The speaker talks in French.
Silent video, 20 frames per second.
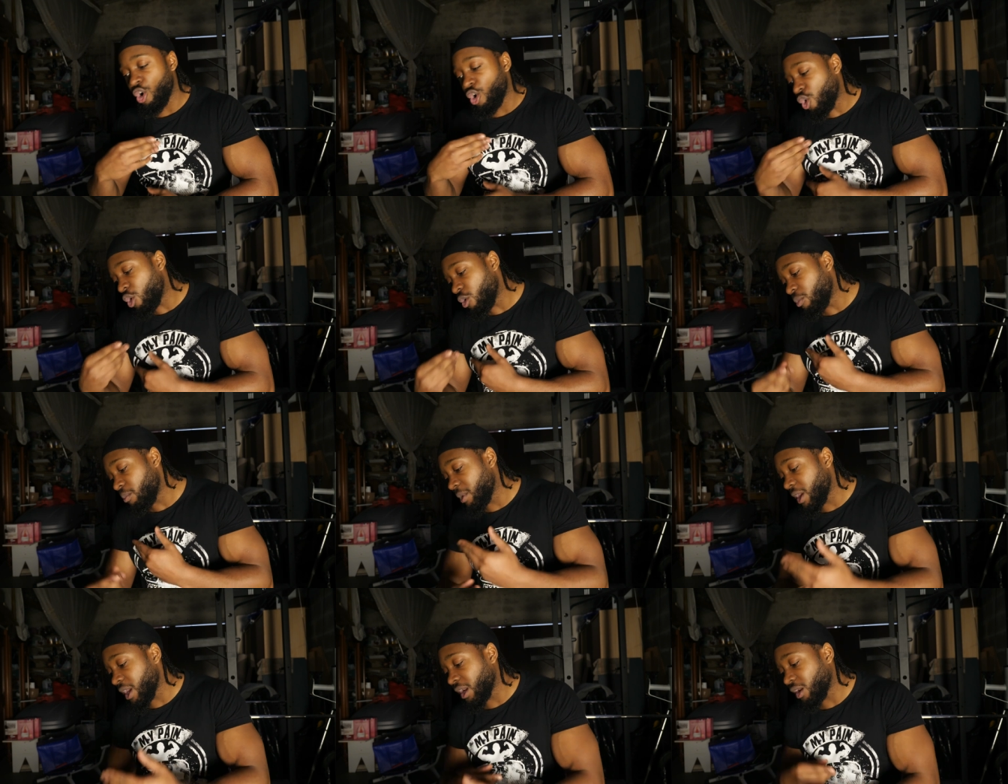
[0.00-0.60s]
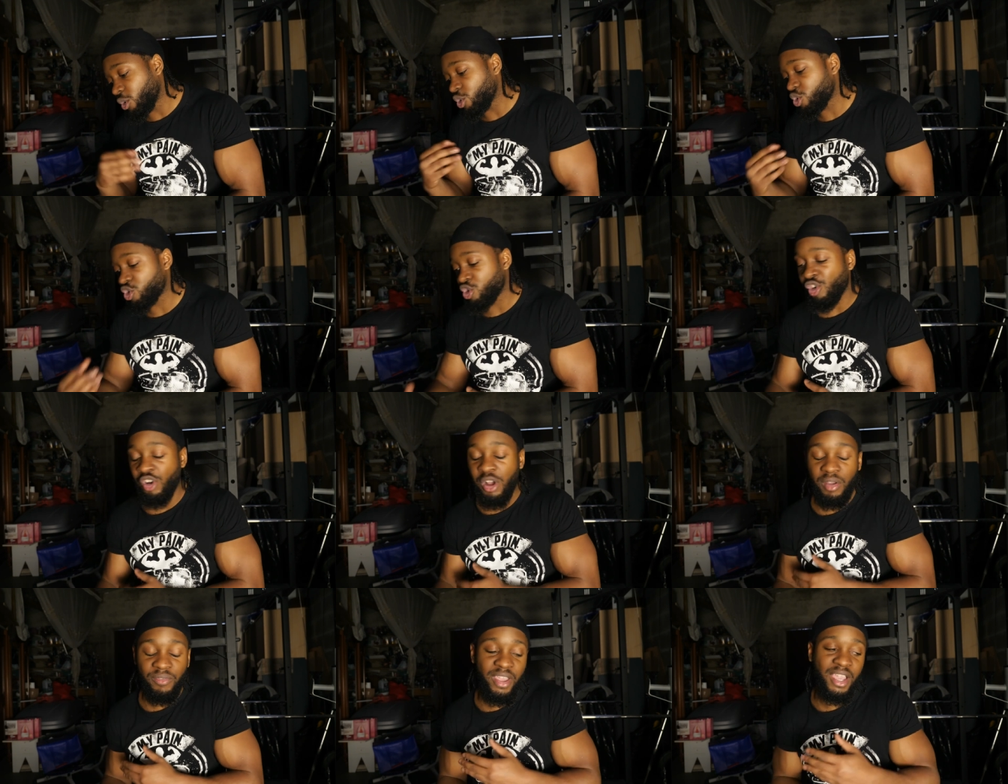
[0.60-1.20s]
en
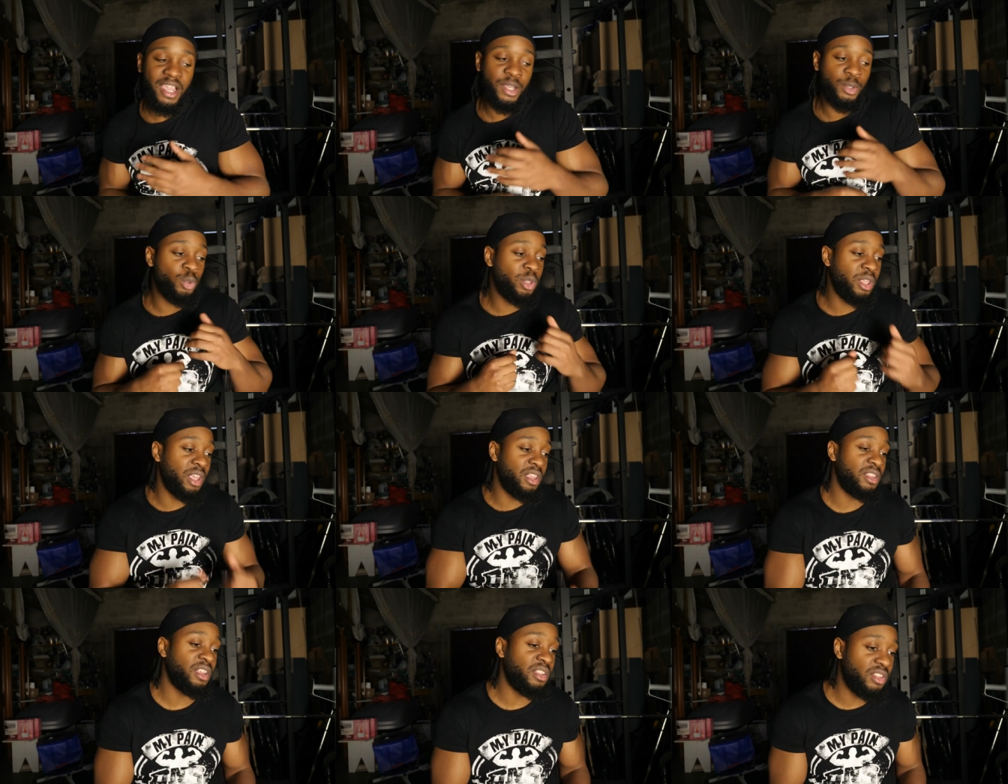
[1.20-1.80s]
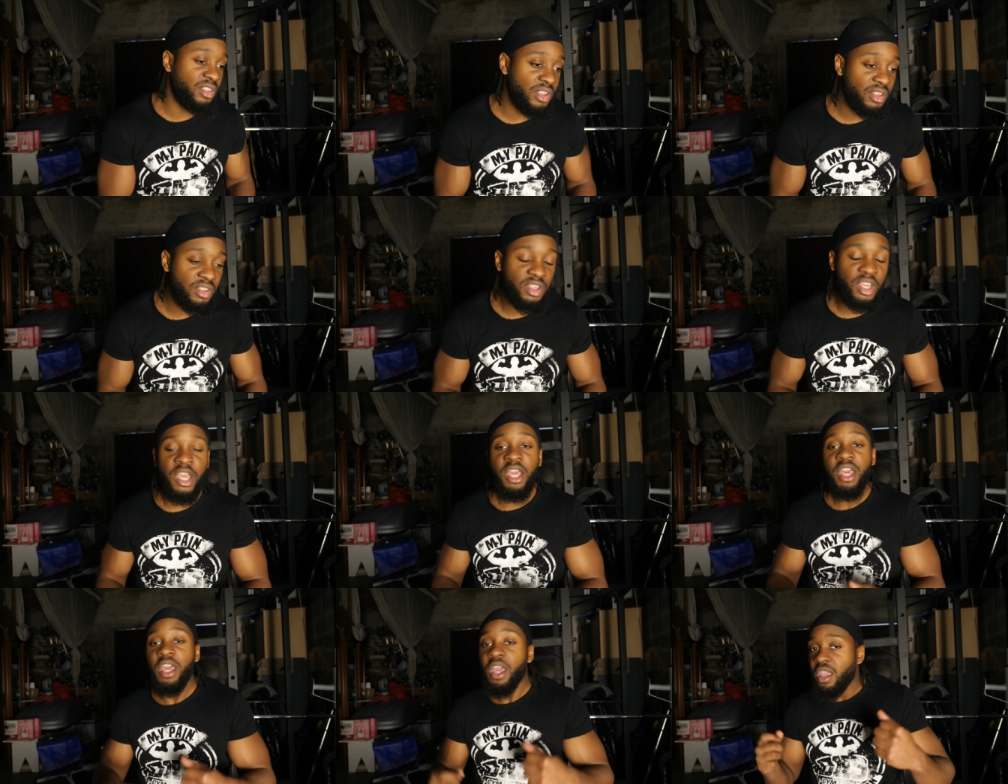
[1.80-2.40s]
mélangeant avec un autre exercice
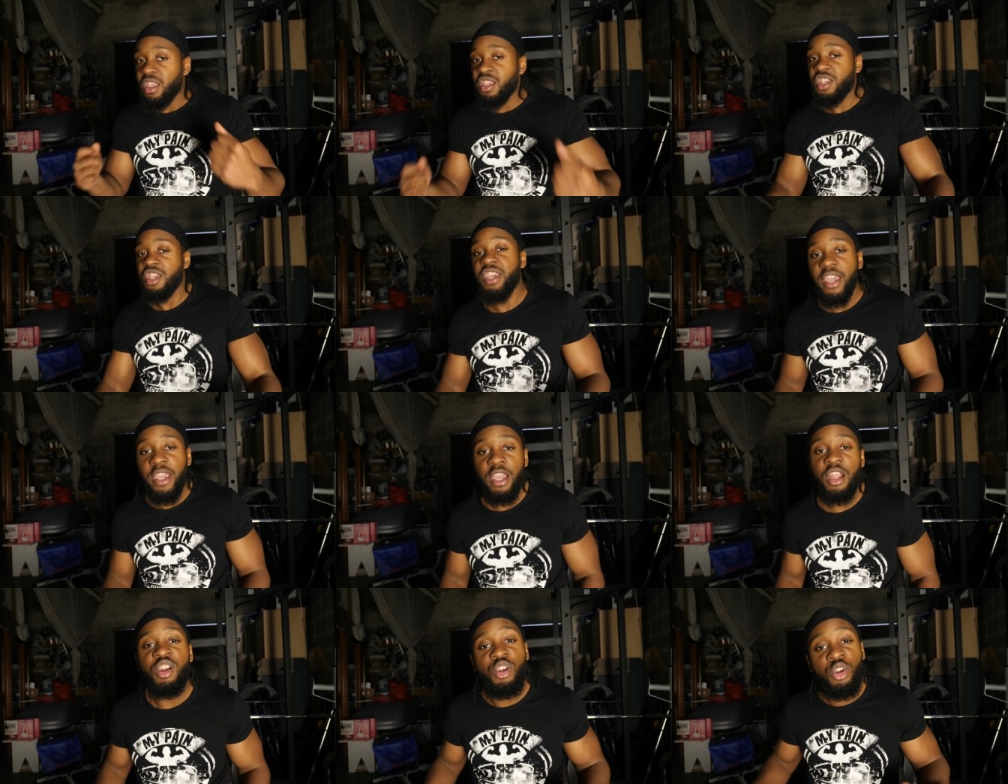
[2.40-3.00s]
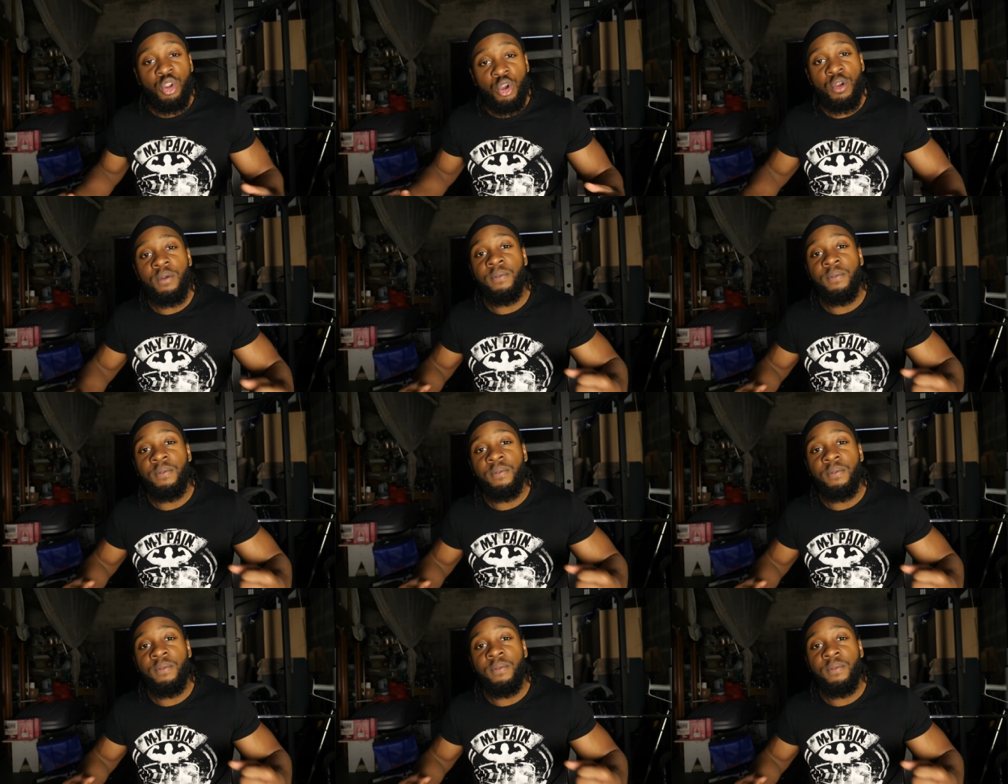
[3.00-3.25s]
qui est le